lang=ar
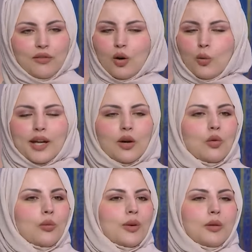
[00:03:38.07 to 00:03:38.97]
فهو
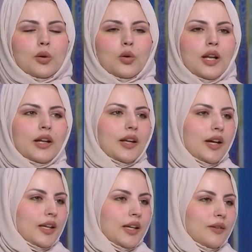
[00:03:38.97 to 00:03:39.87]
يقوم به بكل
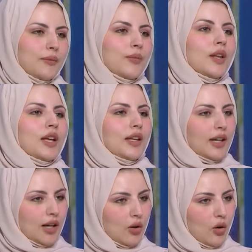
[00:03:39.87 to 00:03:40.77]
الأريحية نعم
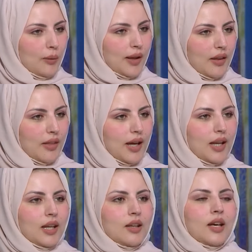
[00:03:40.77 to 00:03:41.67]
يرى الأم
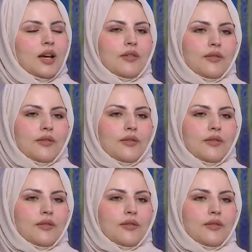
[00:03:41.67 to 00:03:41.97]
كذلك مه.